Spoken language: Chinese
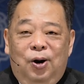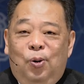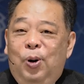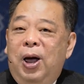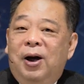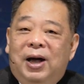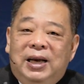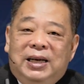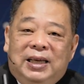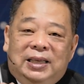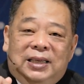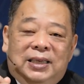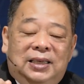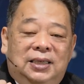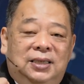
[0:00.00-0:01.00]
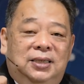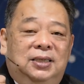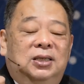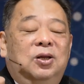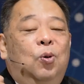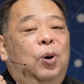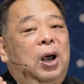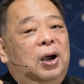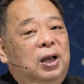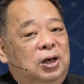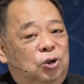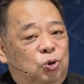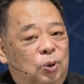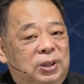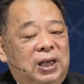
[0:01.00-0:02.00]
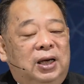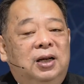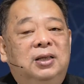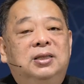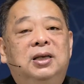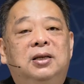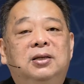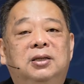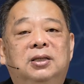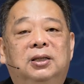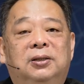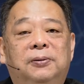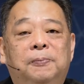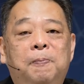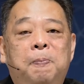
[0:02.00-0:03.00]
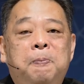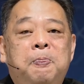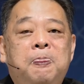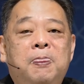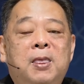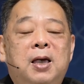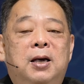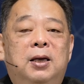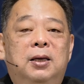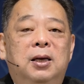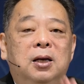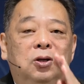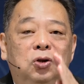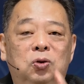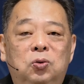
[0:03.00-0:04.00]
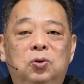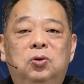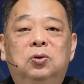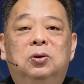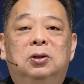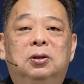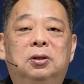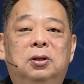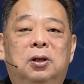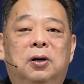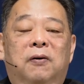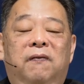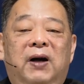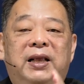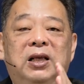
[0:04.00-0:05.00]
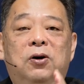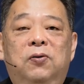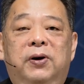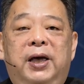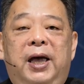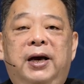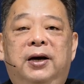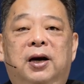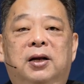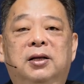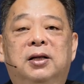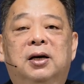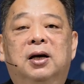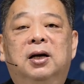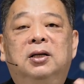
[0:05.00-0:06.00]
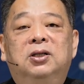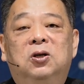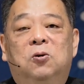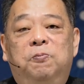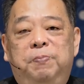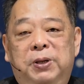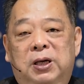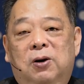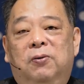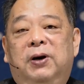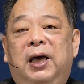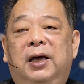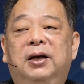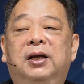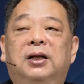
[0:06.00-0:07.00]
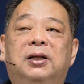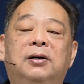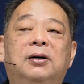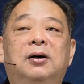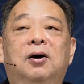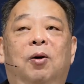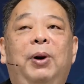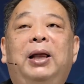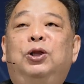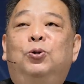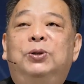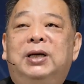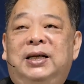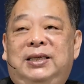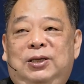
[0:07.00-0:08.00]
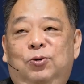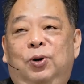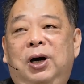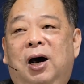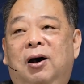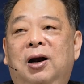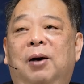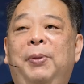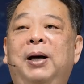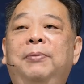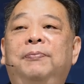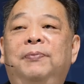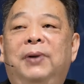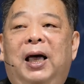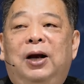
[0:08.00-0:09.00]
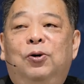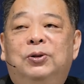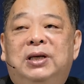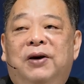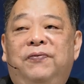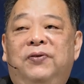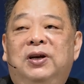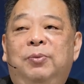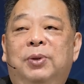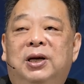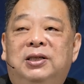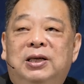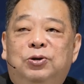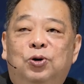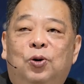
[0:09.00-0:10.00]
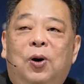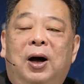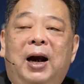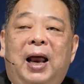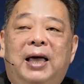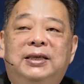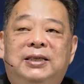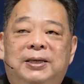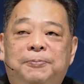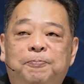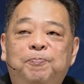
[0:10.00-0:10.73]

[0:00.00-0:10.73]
我要跟你，我要跟你做这样的见证。耶稣说。凡有给人的，就必有给你的。我们来读这个经文好了，好吗？来，路加福音里面的这句话来进。